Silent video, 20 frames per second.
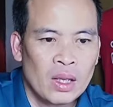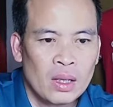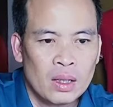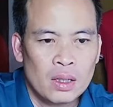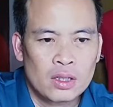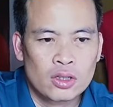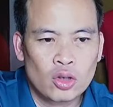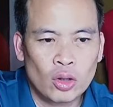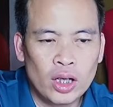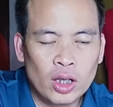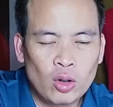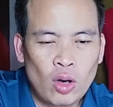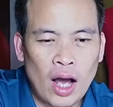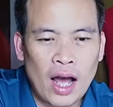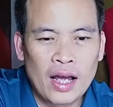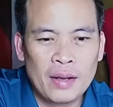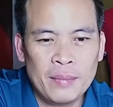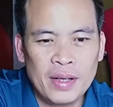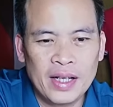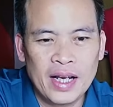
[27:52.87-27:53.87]
Số điện
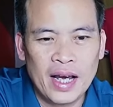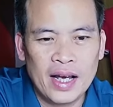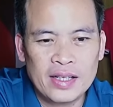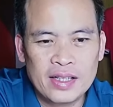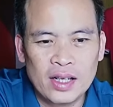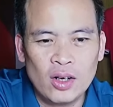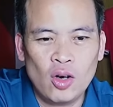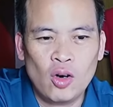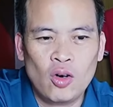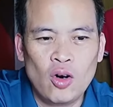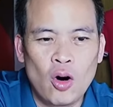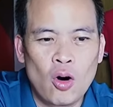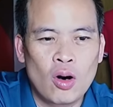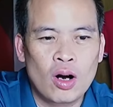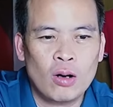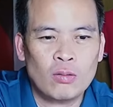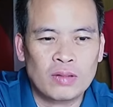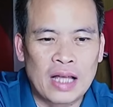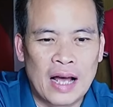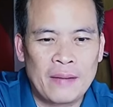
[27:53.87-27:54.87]
thoại mình để trên logo
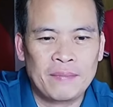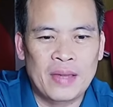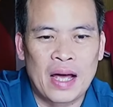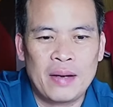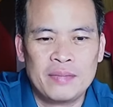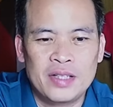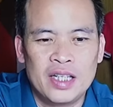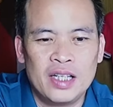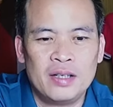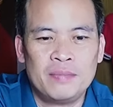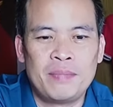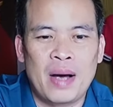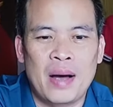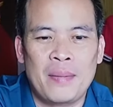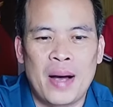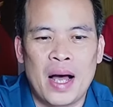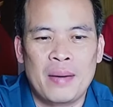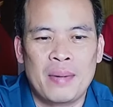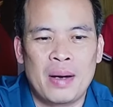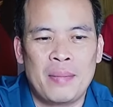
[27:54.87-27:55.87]
0889
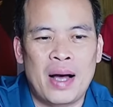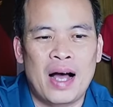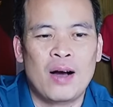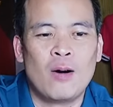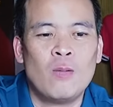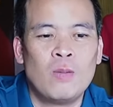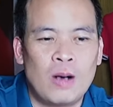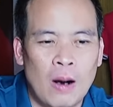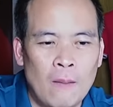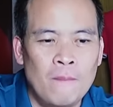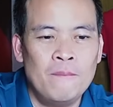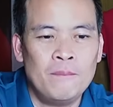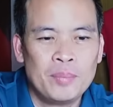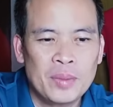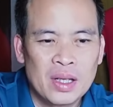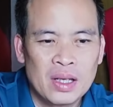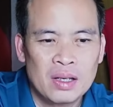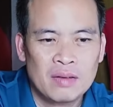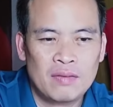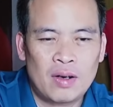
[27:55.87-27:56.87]
333300
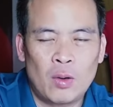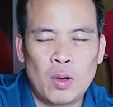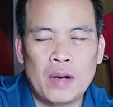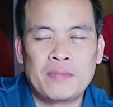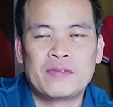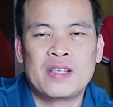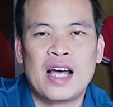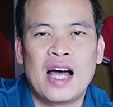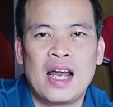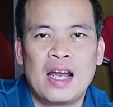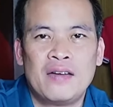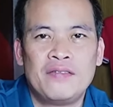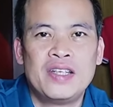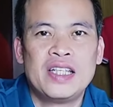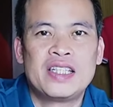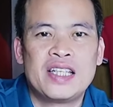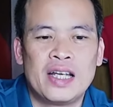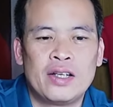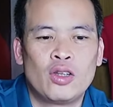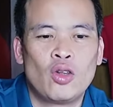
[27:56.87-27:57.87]
và website là
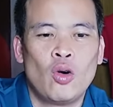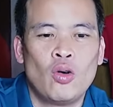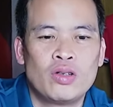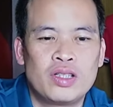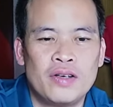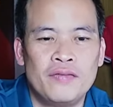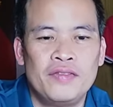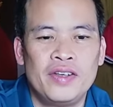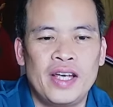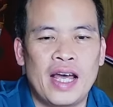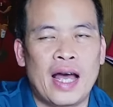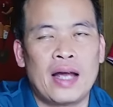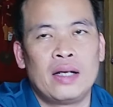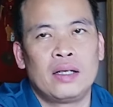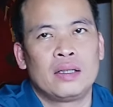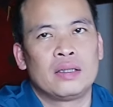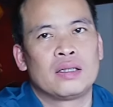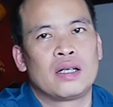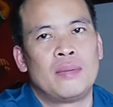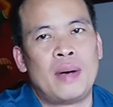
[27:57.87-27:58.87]
vicento.vn.
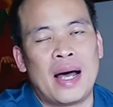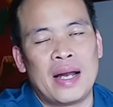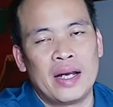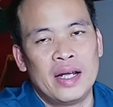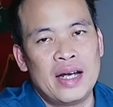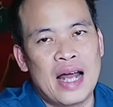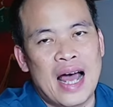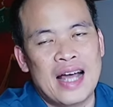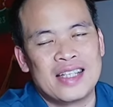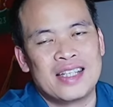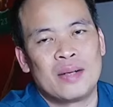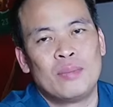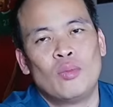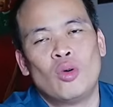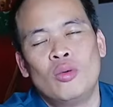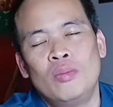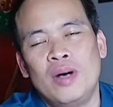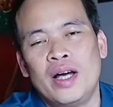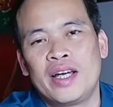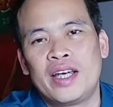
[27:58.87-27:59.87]
Các bạn đến
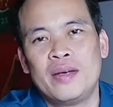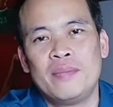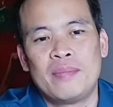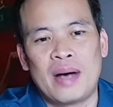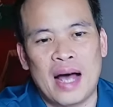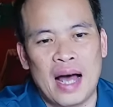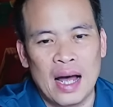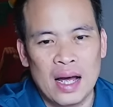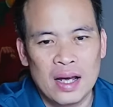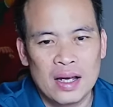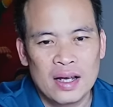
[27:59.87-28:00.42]
240 kim mã.